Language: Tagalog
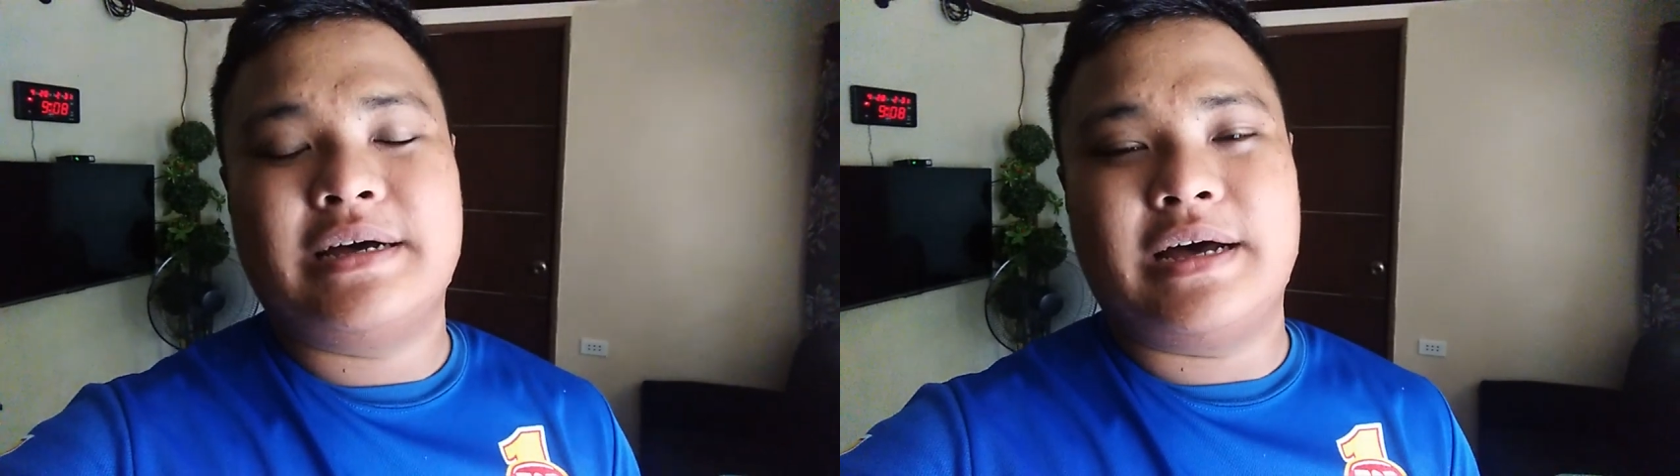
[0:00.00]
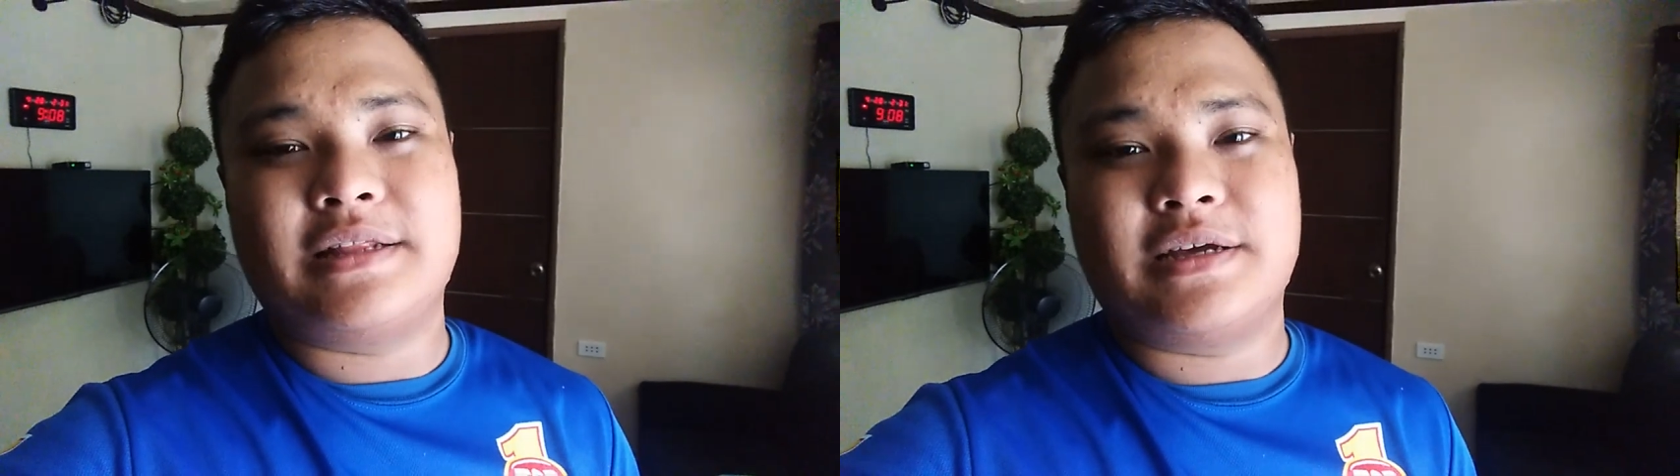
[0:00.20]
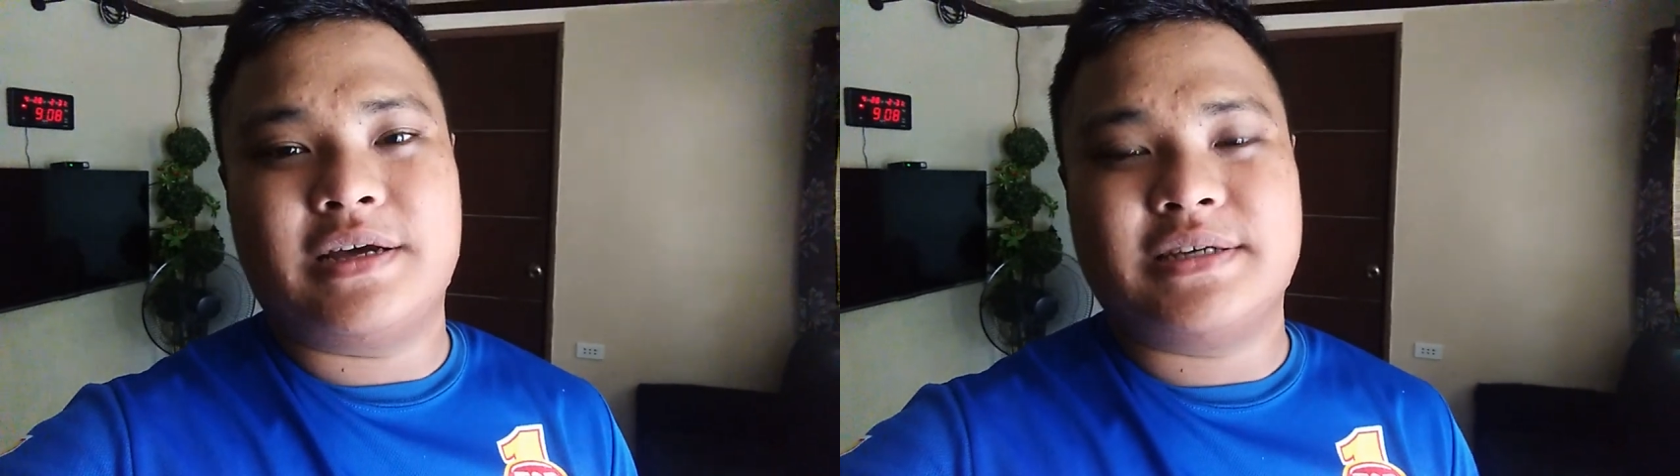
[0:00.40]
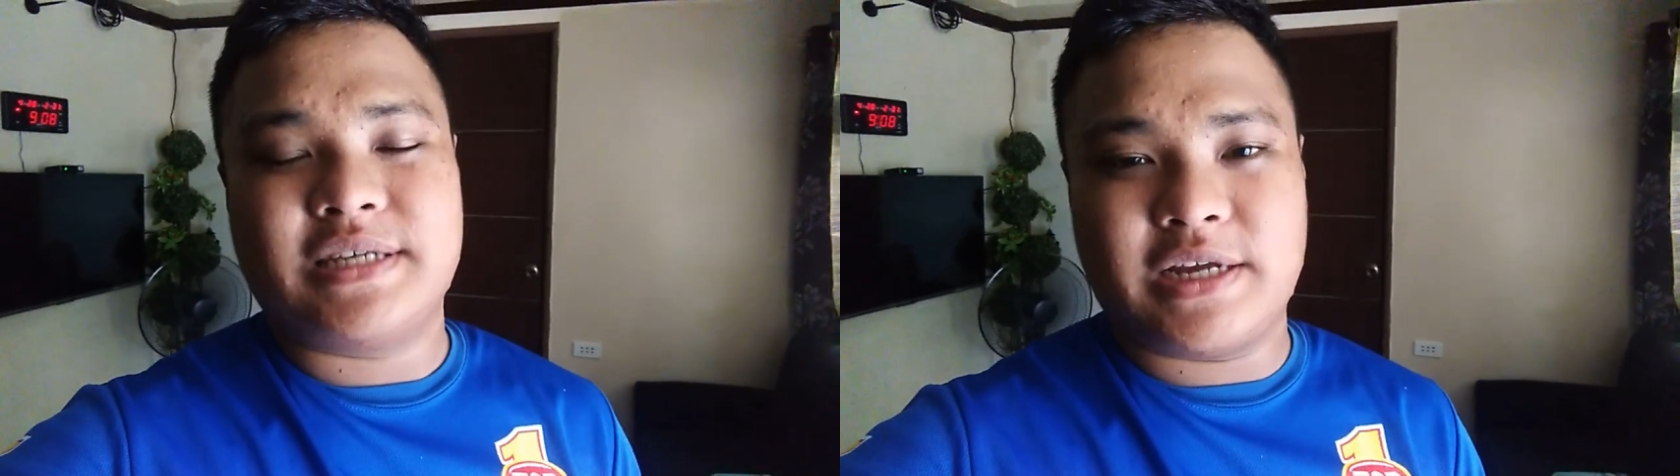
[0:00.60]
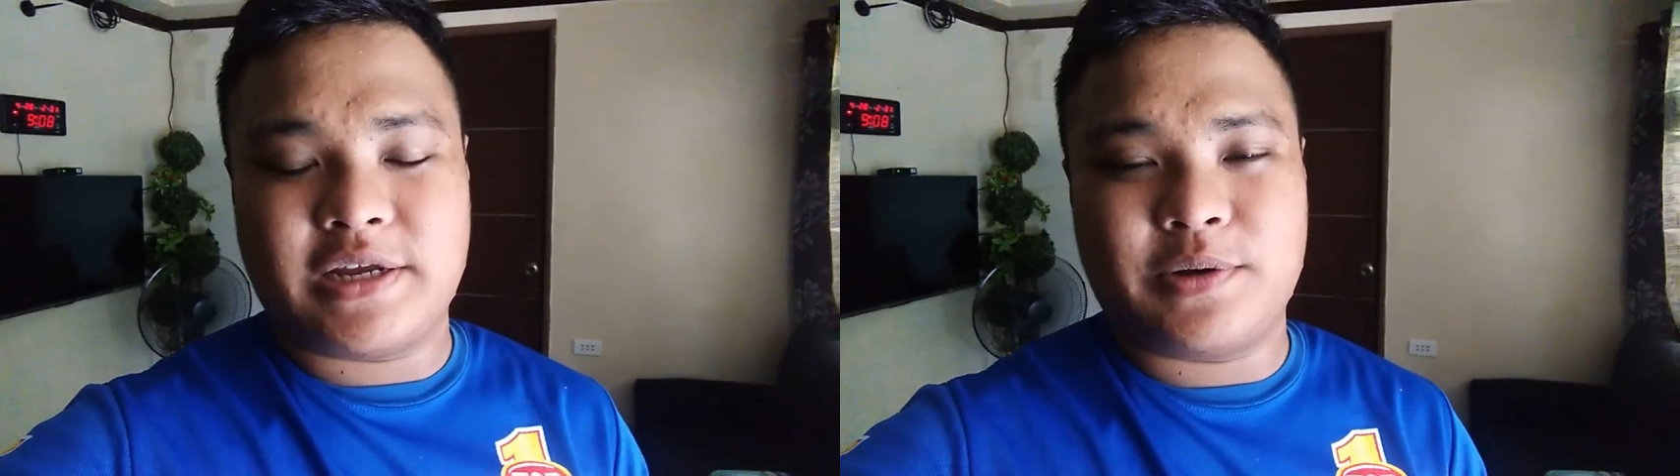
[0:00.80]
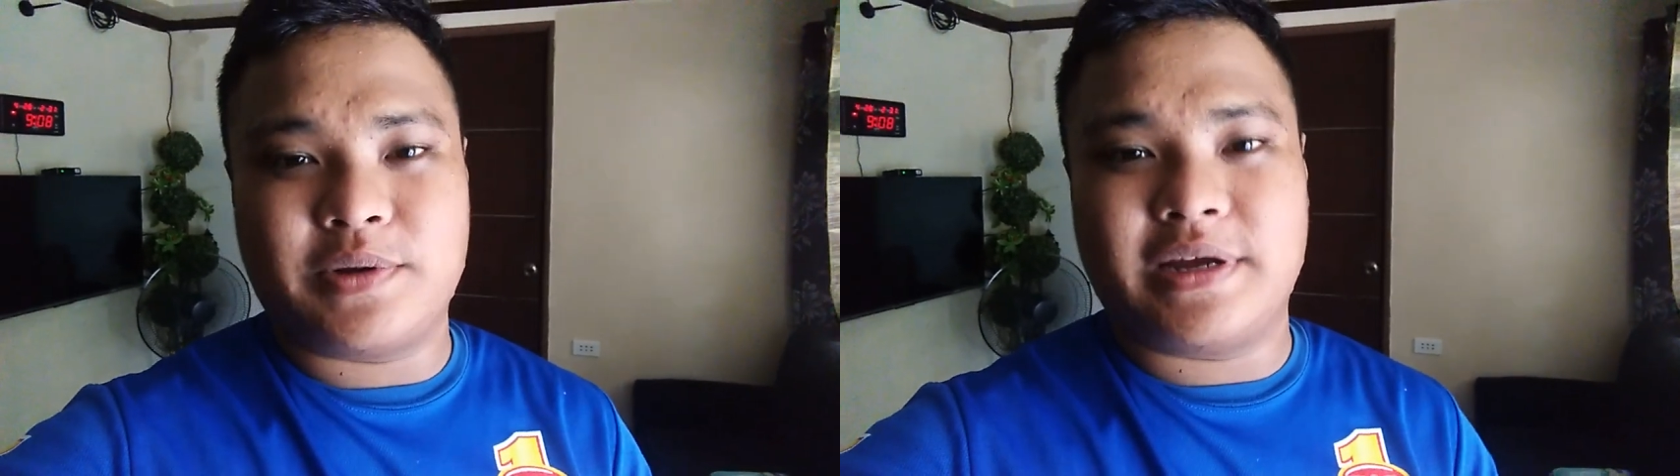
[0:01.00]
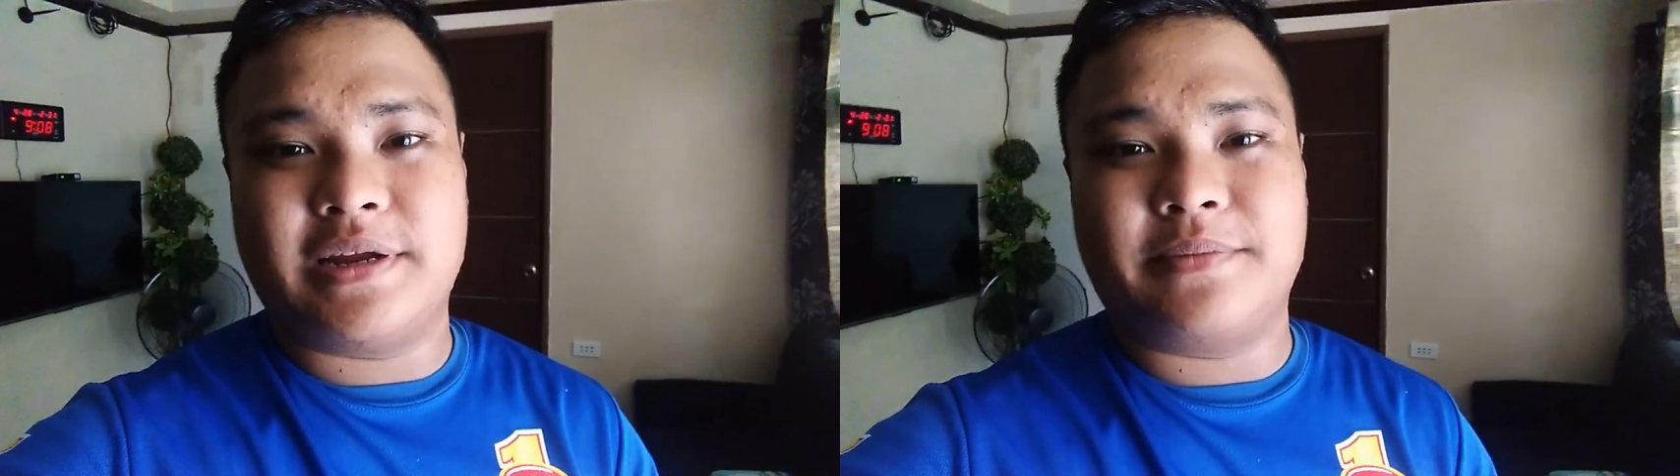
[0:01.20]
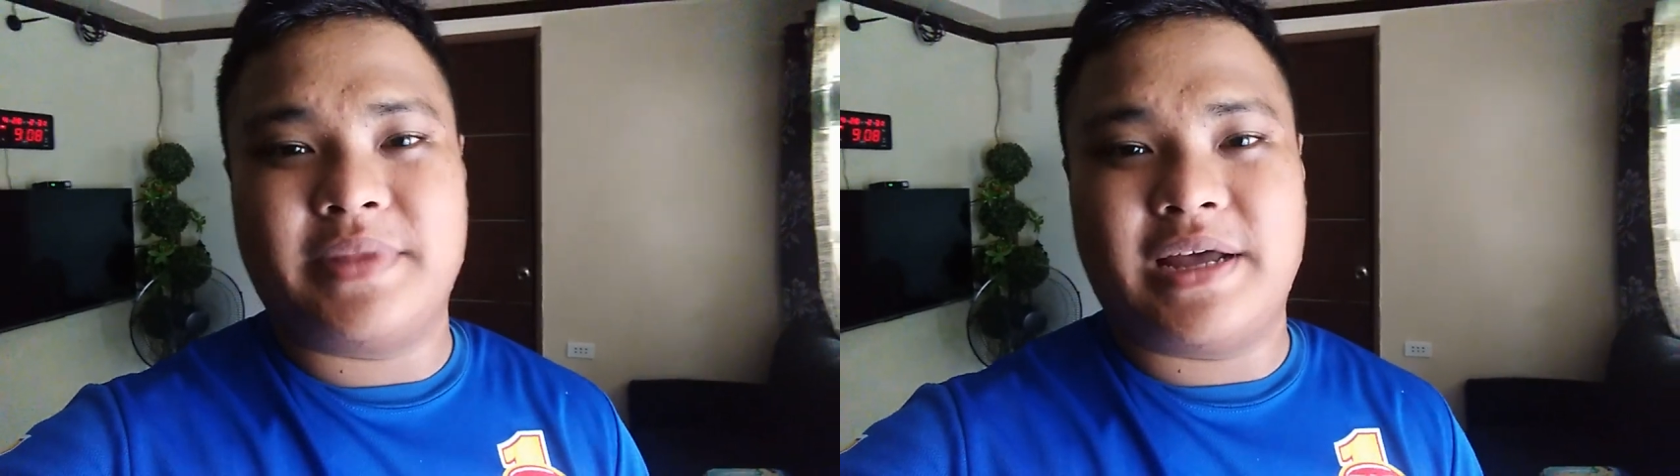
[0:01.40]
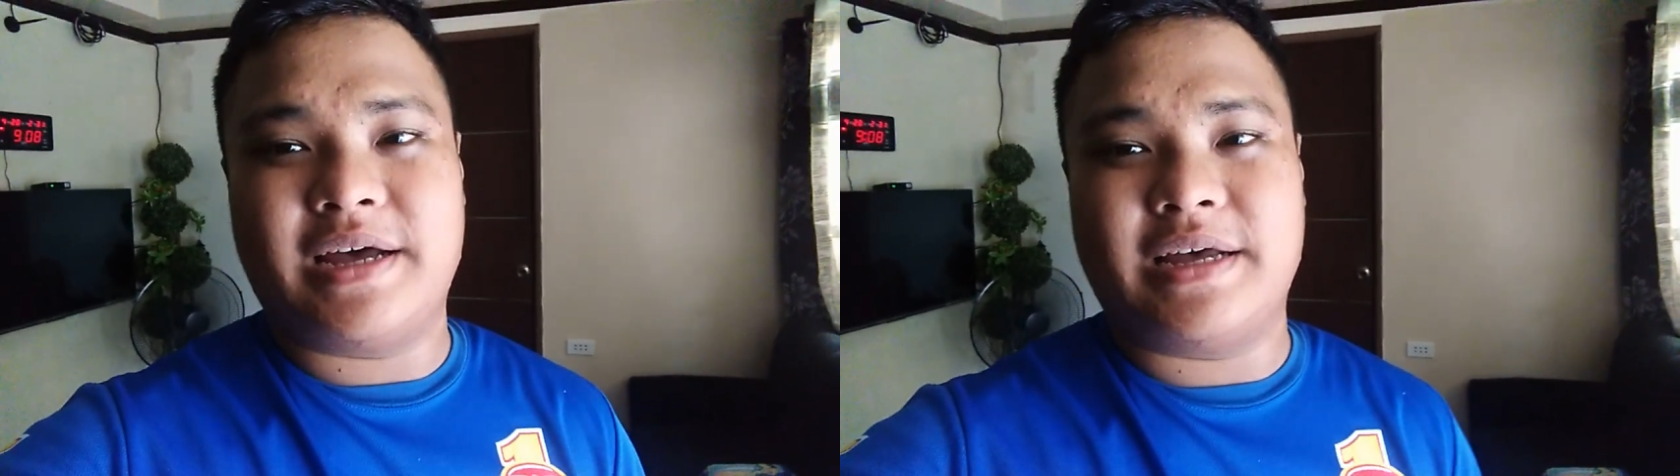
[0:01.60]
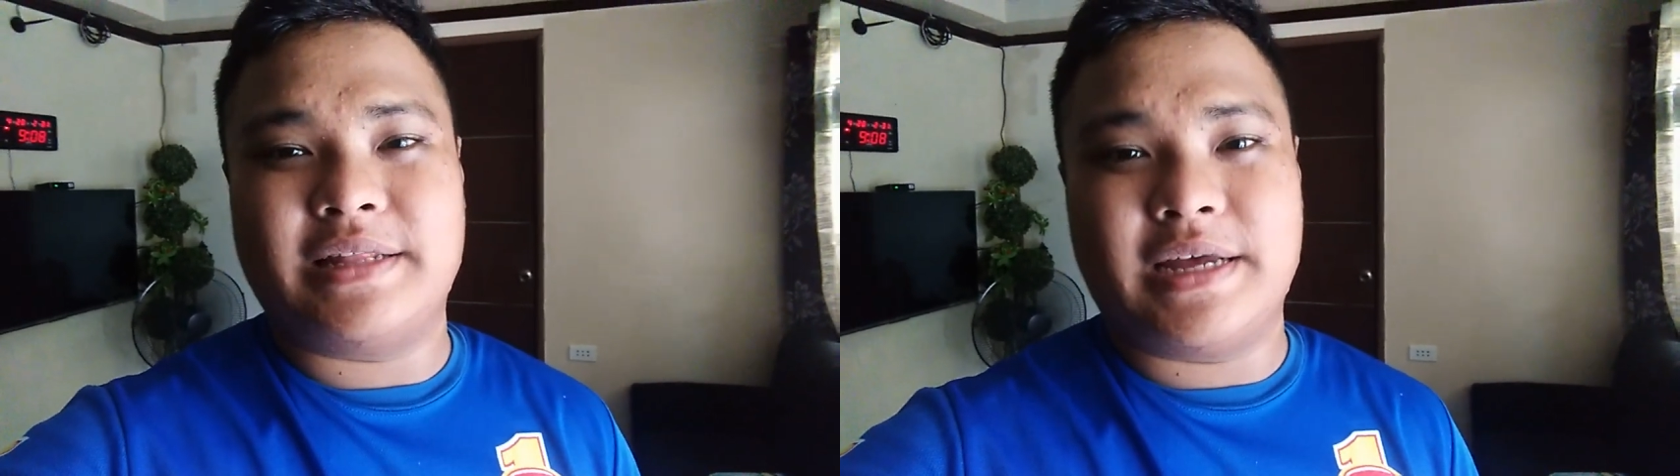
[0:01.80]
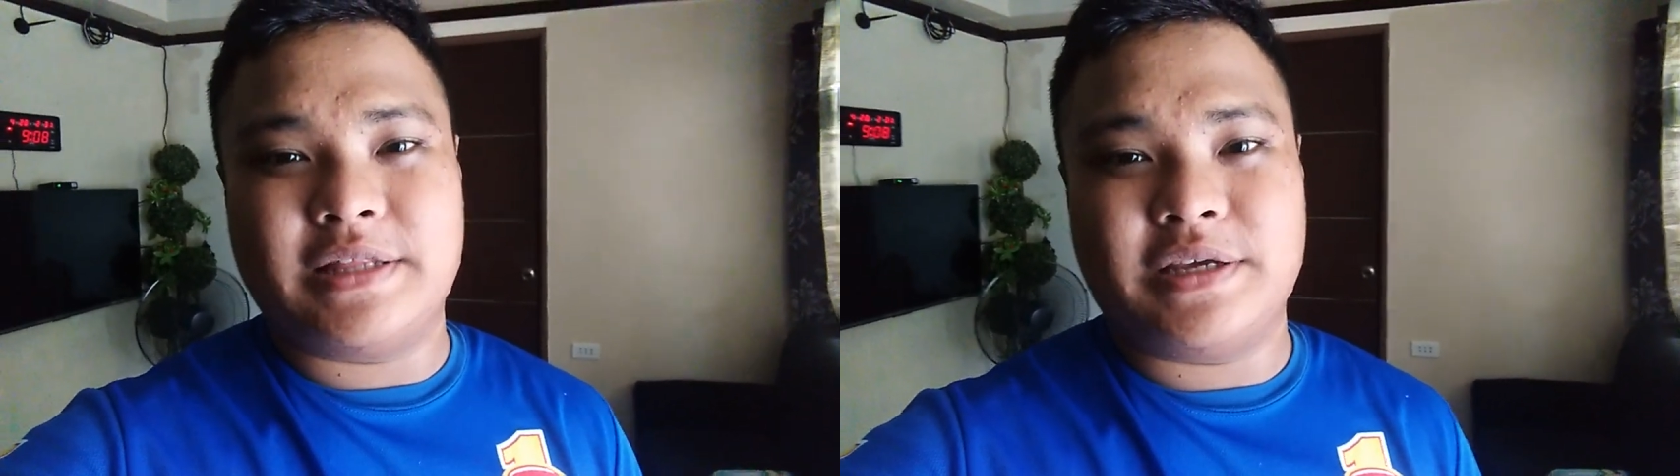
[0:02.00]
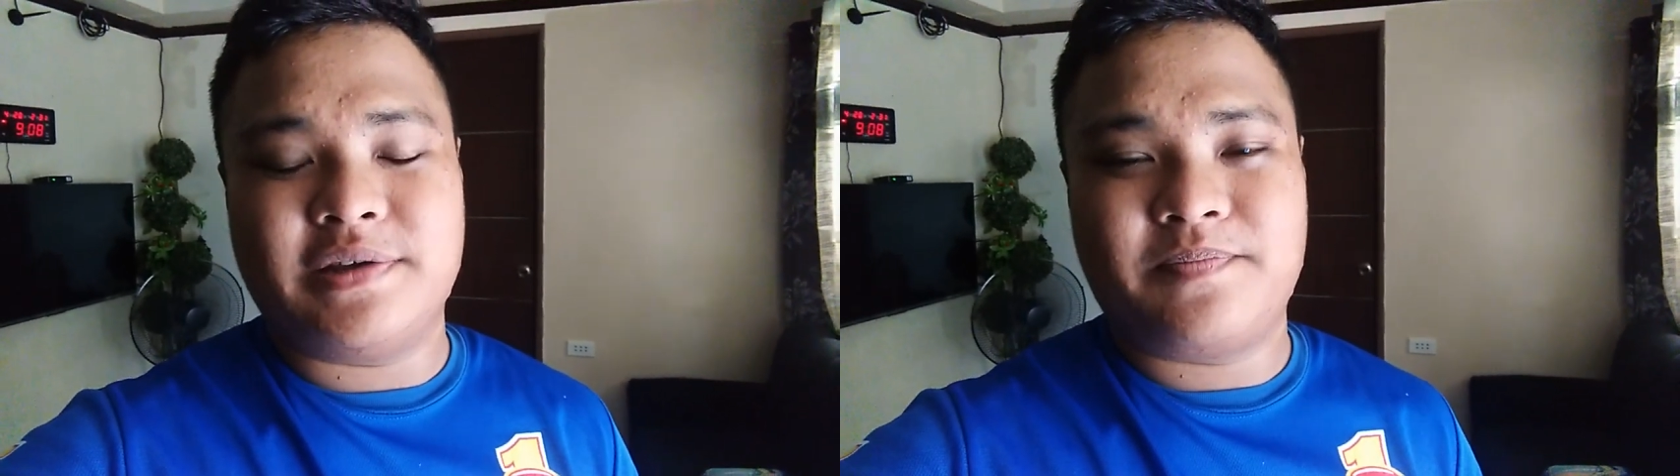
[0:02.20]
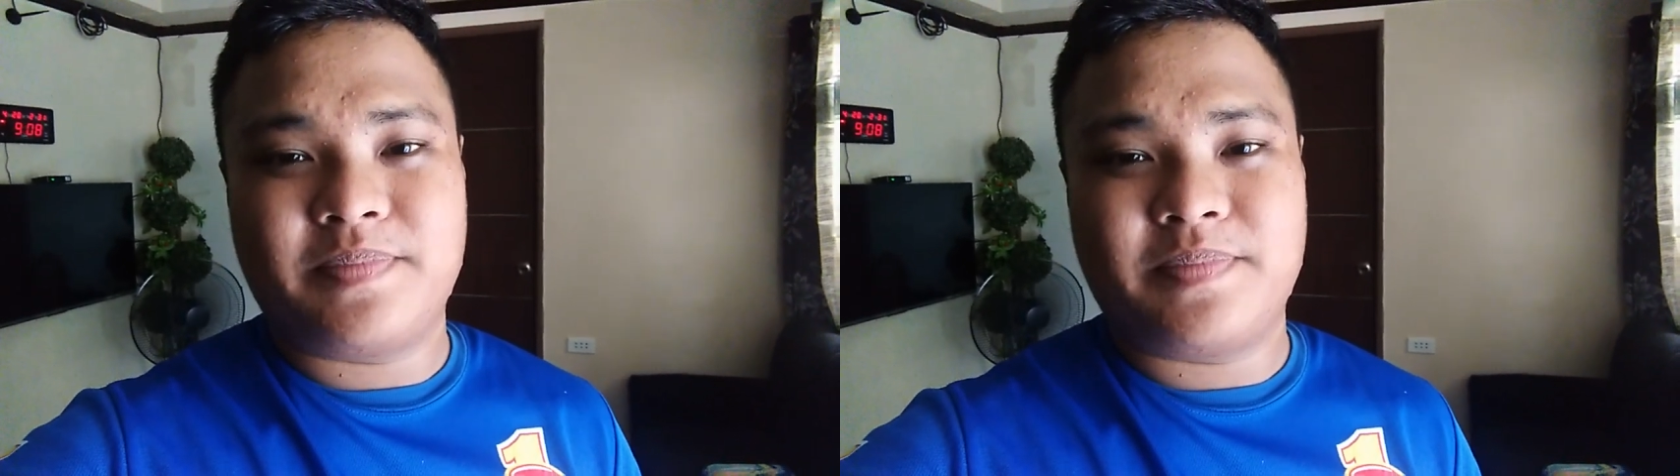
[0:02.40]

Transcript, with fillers: at uh, isa na rin akong ganap na daddy.